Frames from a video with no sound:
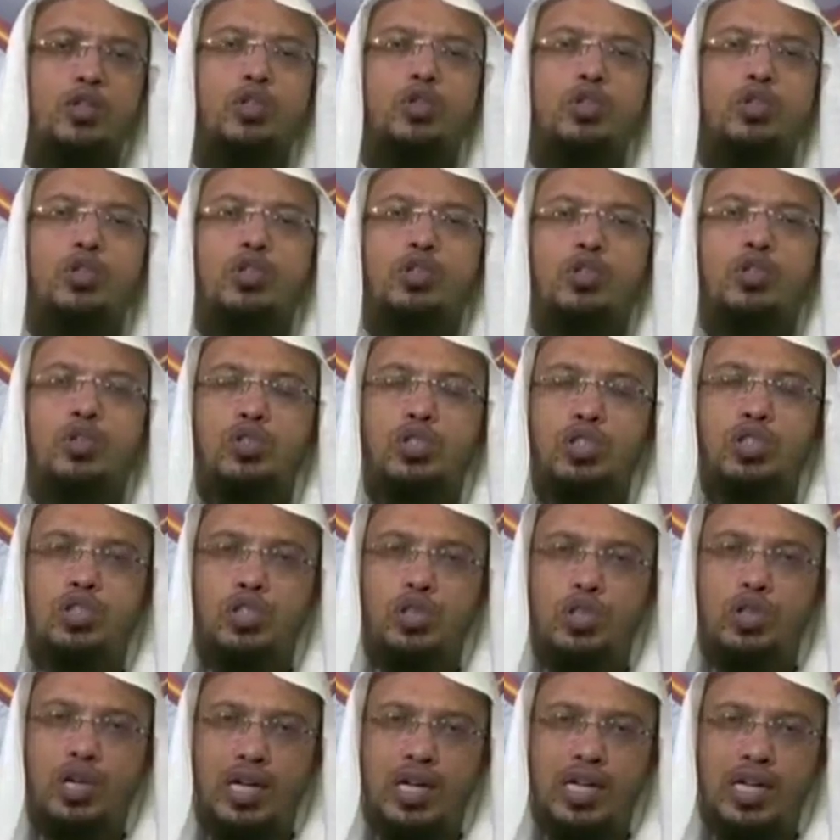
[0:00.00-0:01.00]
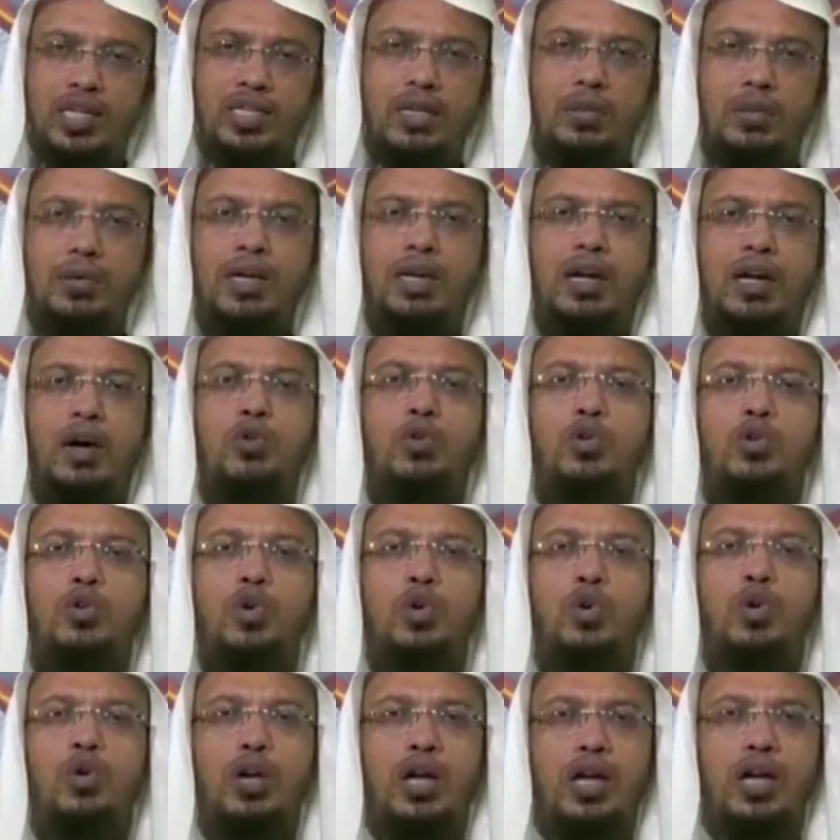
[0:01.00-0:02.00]
যদিও সংশ্লিষ্ট রাখাতটি আমার কাউন্ট
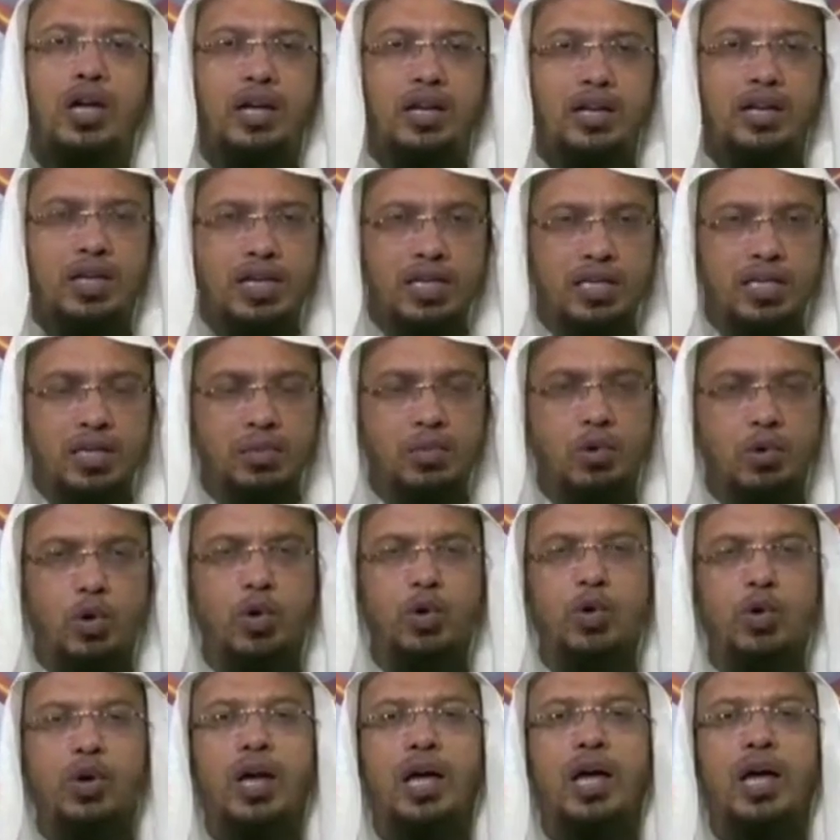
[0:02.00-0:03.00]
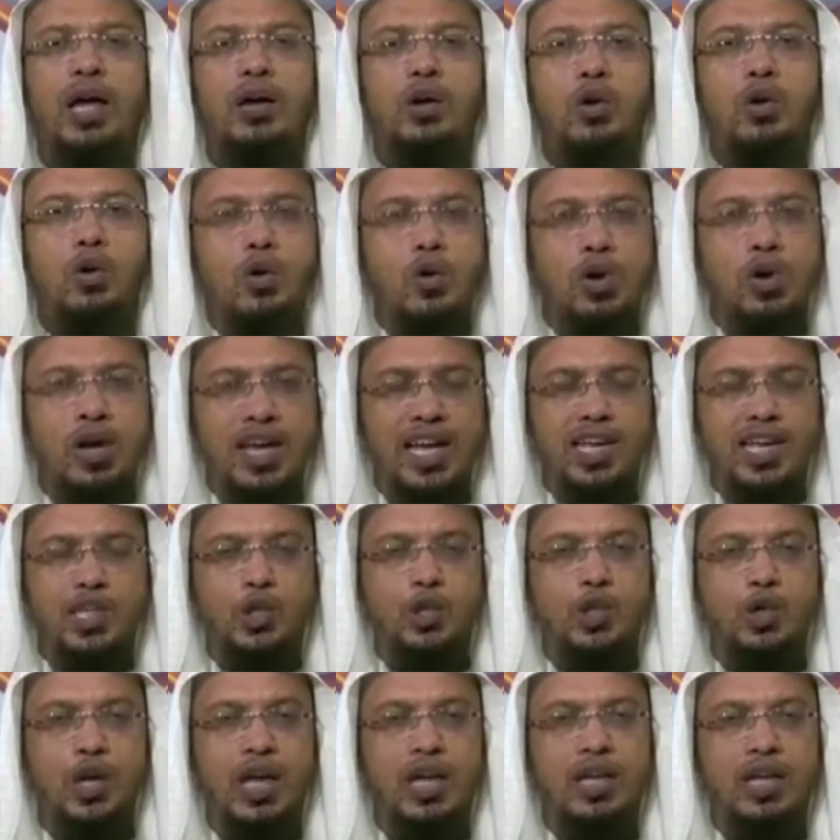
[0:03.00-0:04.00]
হলো না হিসাব হলো না গণনায়
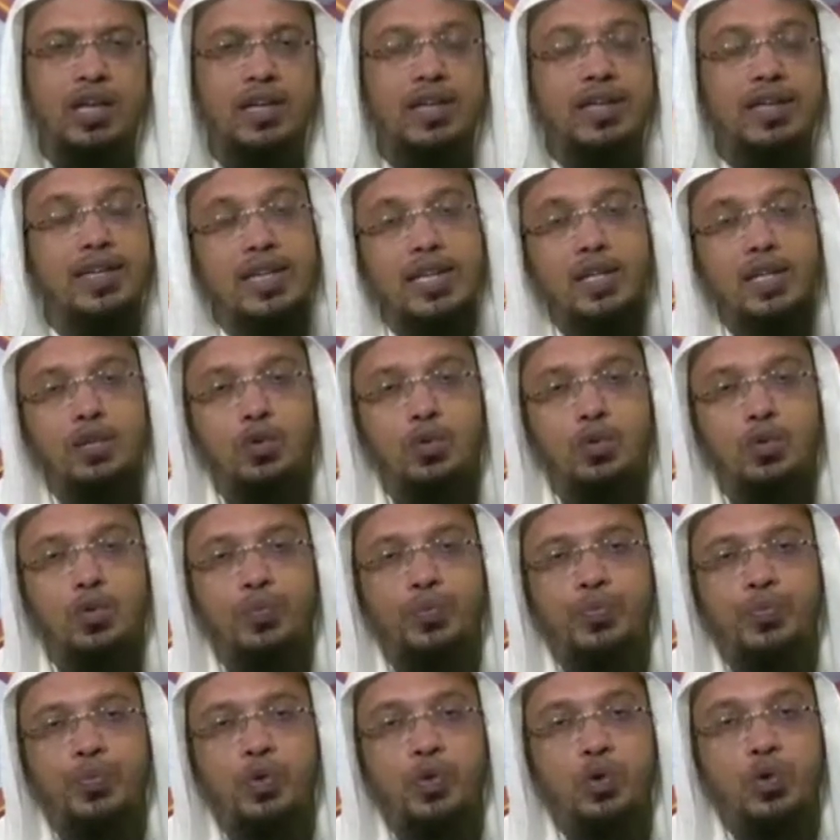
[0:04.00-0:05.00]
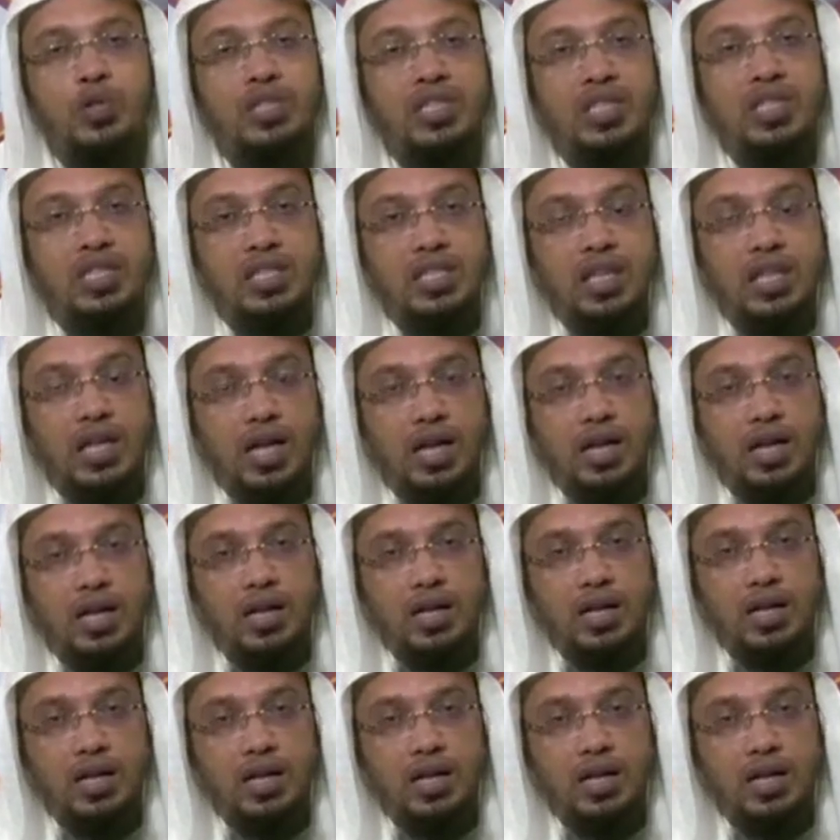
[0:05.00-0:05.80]
আসলো না কিন্তু ওই সেজদা